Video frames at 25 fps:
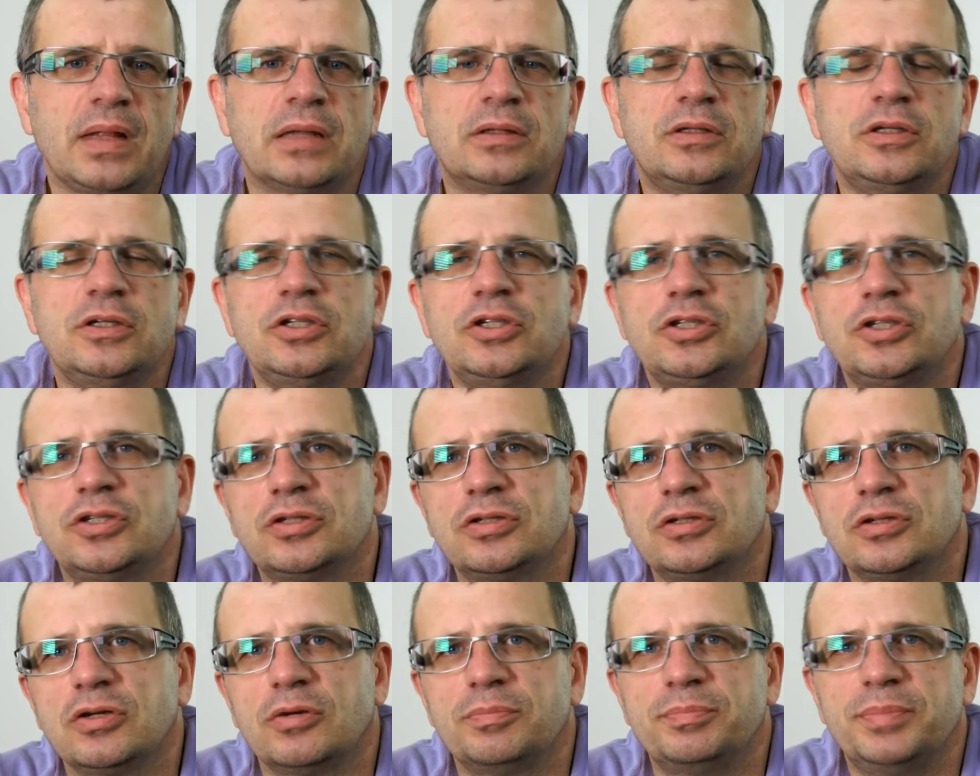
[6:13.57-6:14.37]

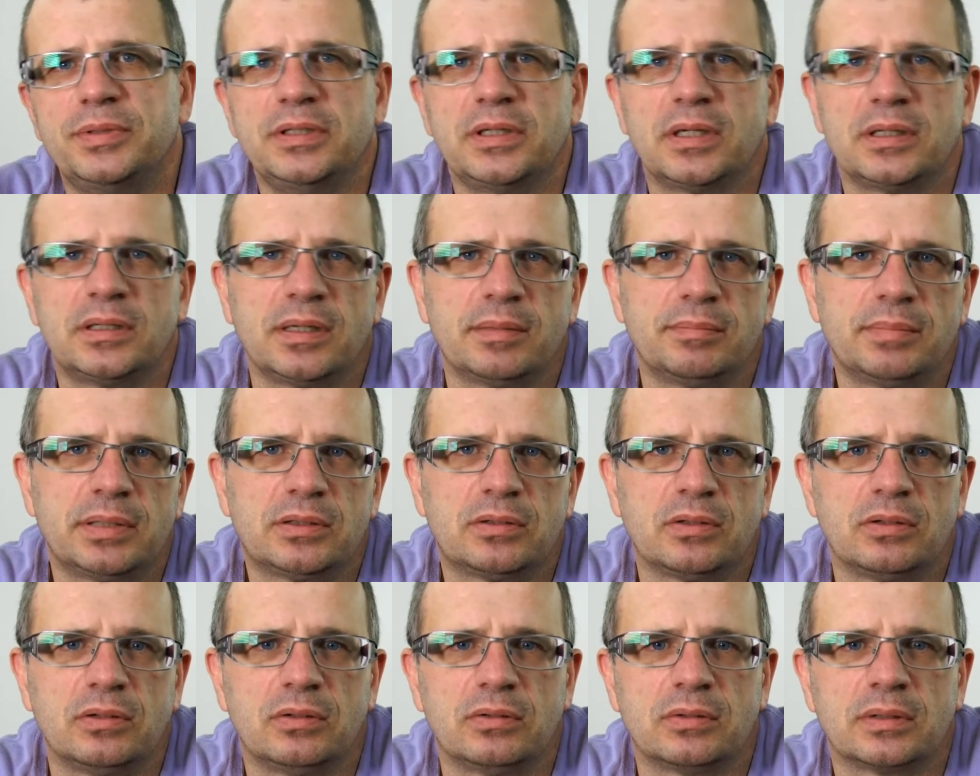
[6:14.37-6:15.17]
niż opinia
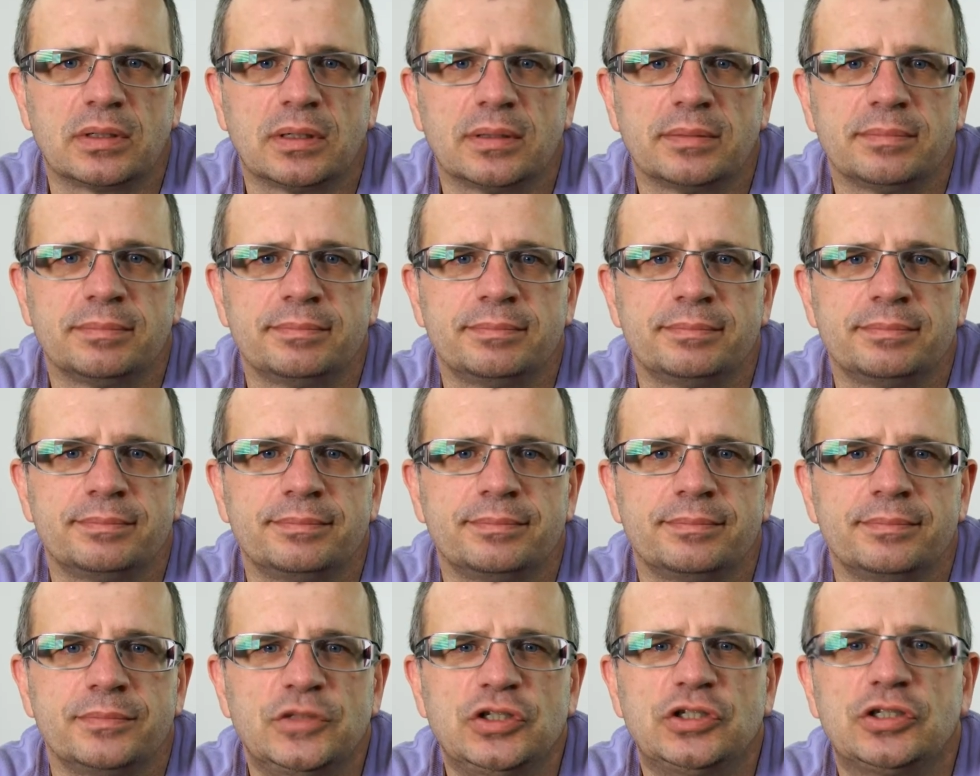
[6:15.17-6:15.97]
diabetologa,
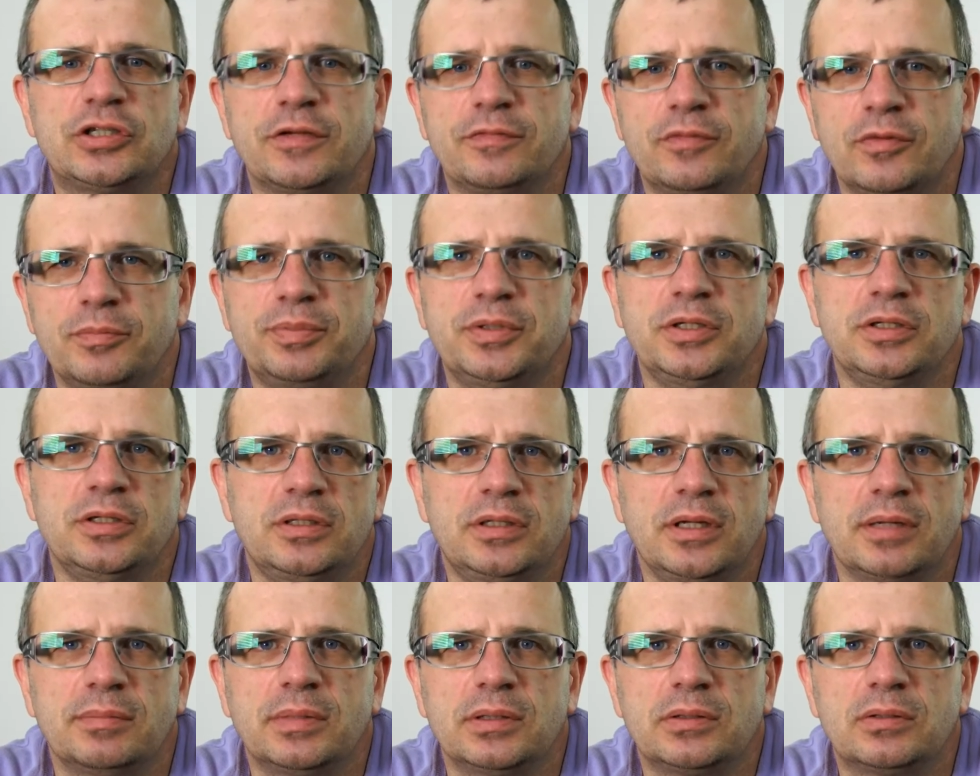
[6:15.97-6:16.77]
niż te w opinii
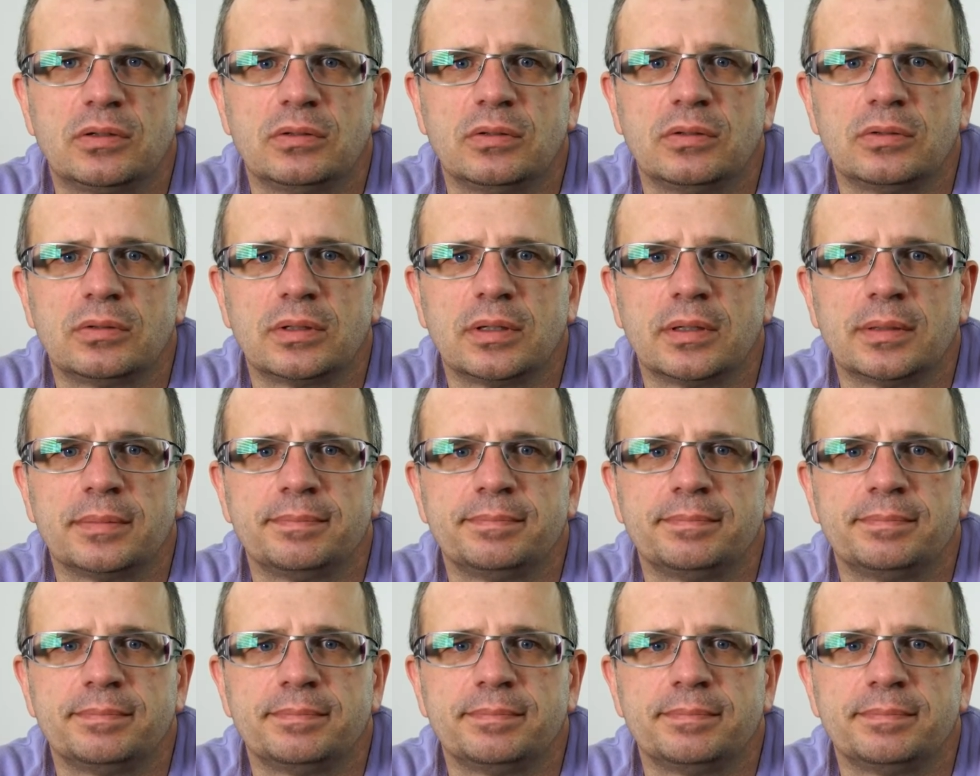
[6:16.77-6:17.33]
diabetologa.